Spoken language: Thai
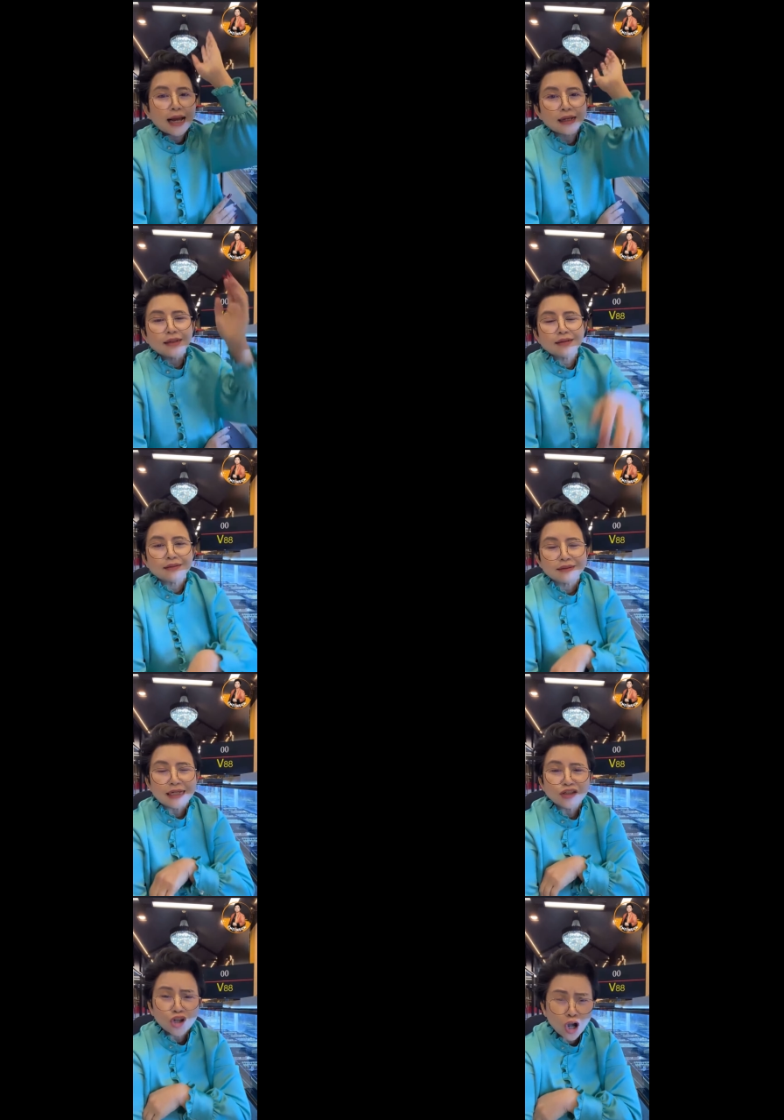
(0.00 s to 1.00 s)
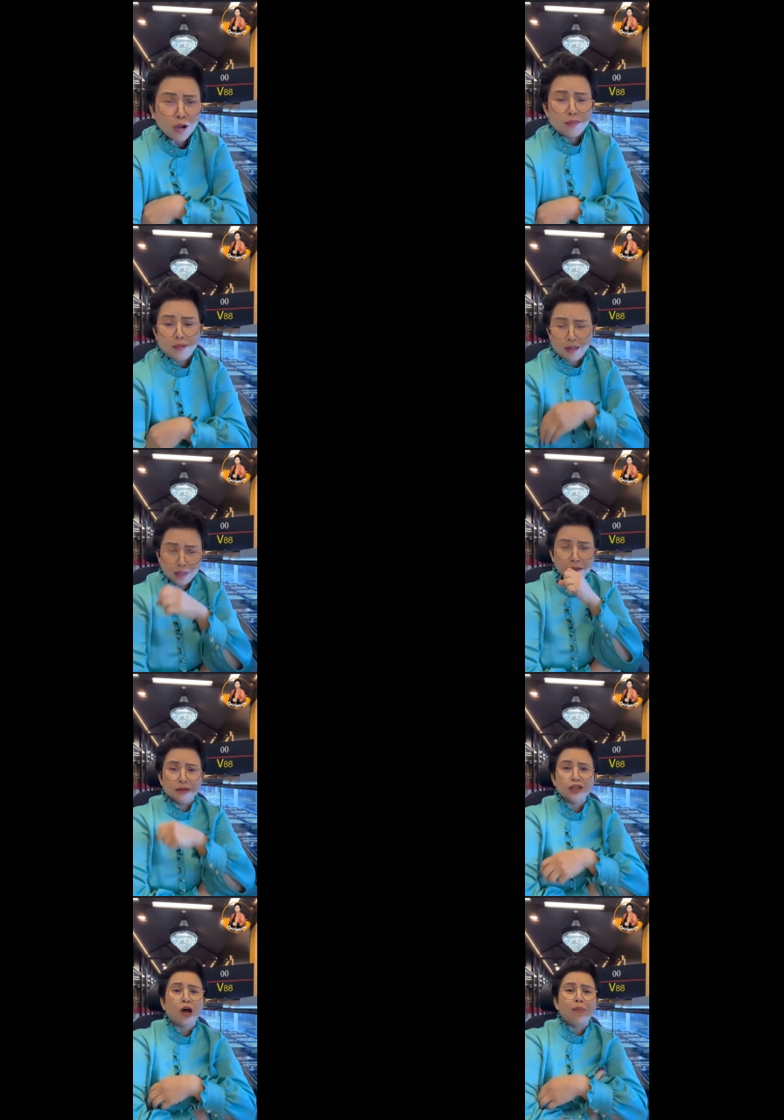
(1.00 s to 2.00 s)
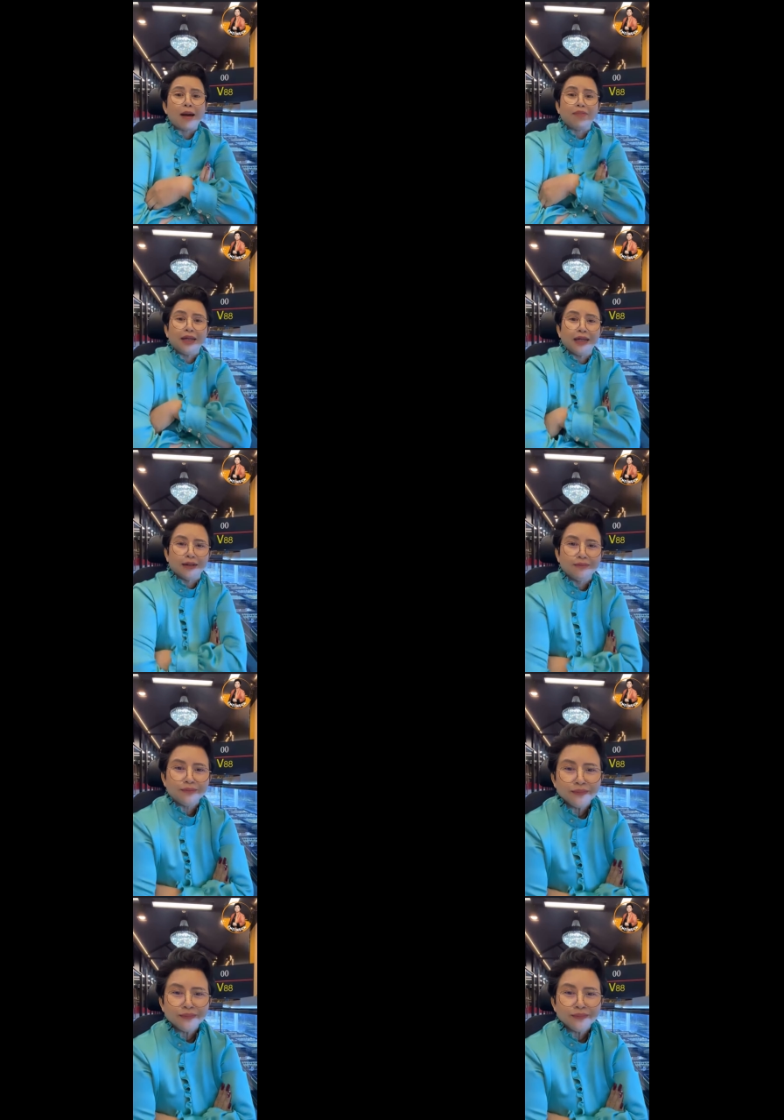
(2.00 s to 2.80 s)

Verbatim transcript: ทุกอย่าง ฉันชอบ ชอบแบบนี้